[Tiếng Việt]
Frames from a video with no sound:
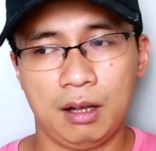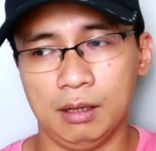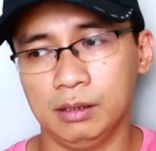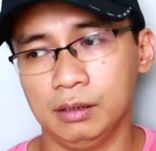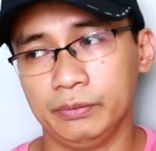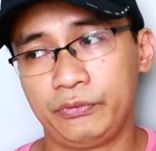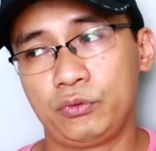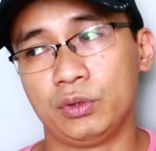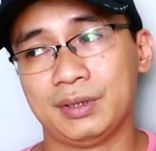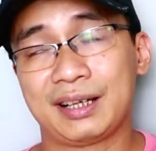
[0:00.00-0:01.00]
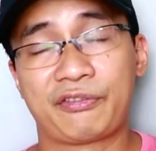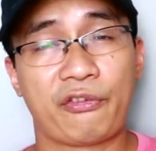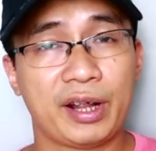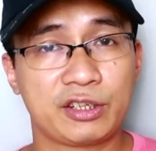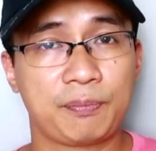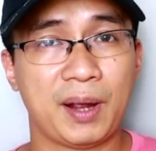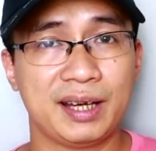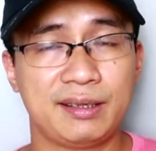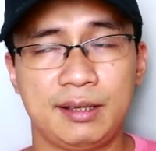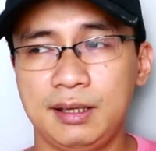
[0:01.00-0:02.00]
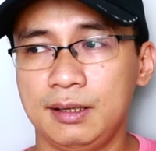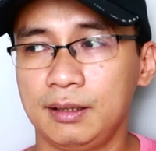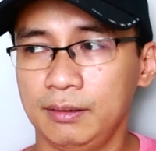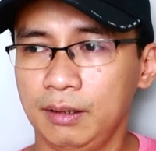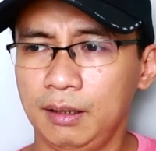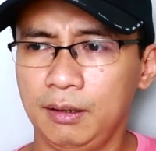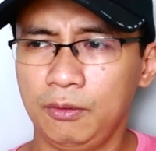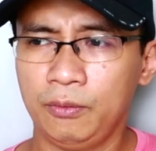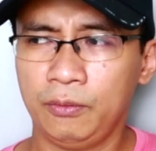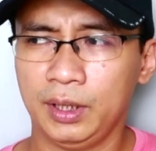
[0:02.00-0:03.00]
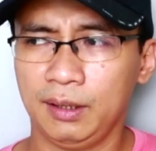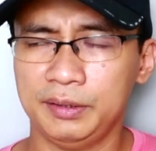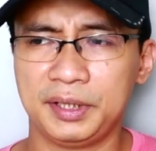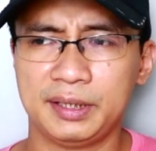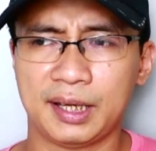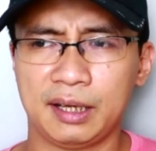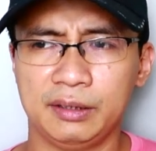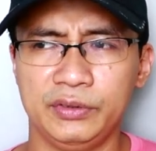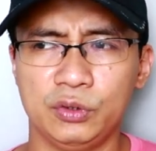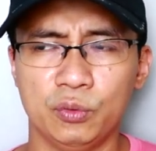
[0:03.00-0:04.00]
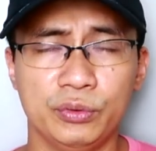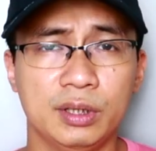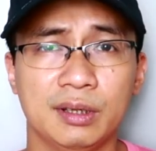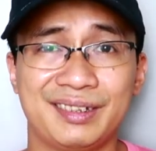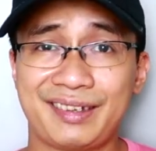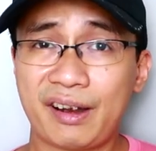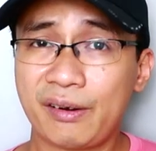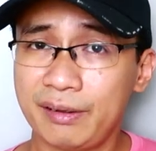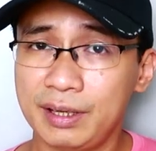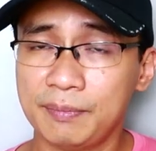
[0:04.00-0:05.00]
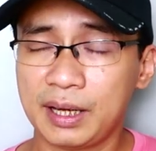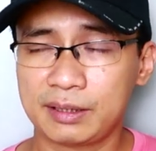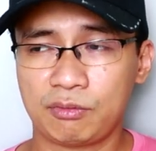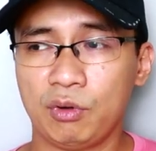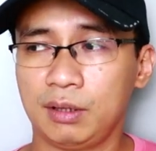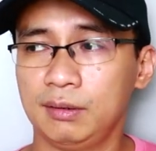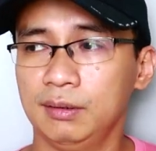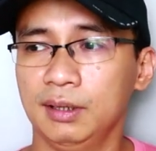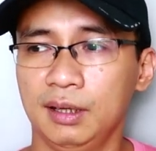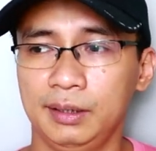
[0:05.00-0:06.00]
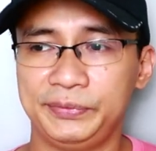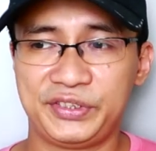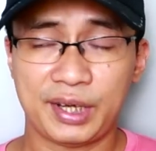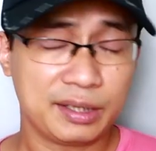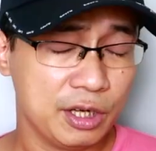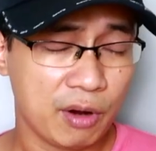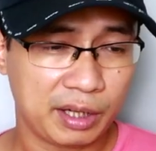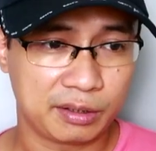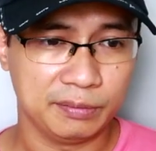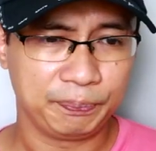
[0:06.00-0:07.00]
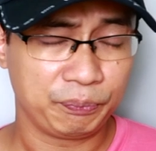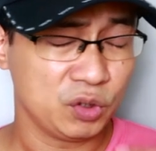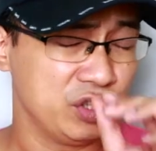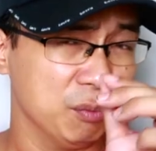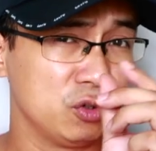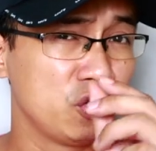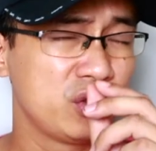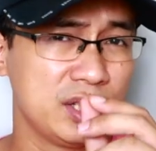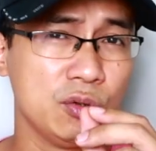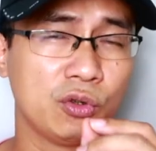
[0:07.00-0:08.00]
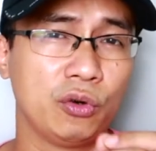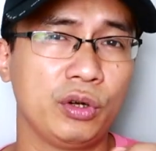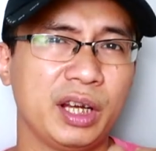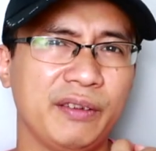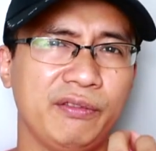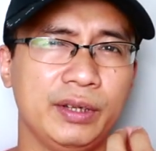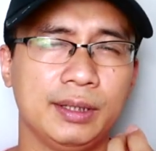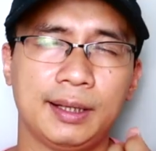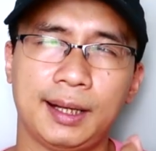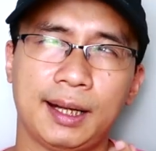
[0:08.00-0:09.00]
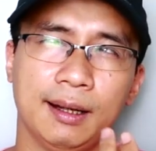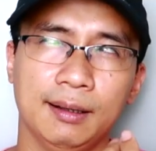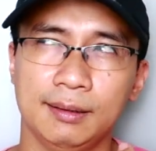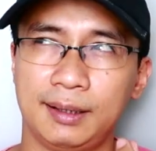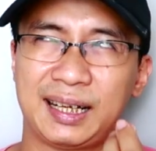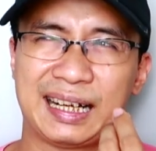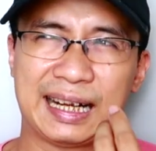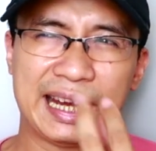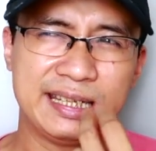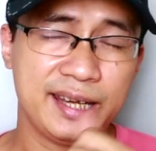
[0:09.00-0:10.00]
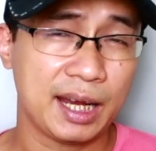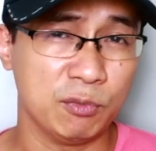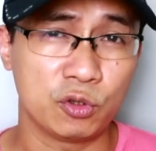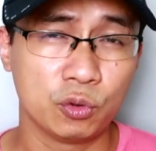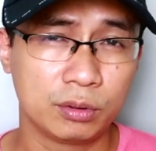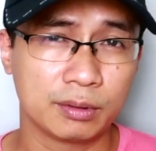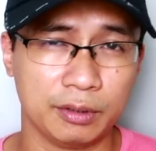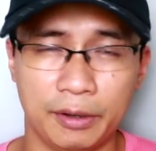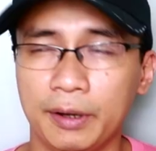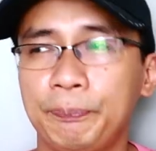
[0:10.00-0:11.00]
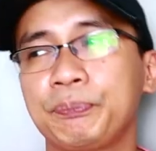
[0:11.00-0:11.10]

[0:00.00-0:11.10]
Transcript: uh, thuộc dạng fresh spicy hoặc là những cái chai ví dụ như là Terra Imax hoặc là Daniel Icon nó chỉ một chút xíu thôi cái vị uh, cay nhẹ một chút đó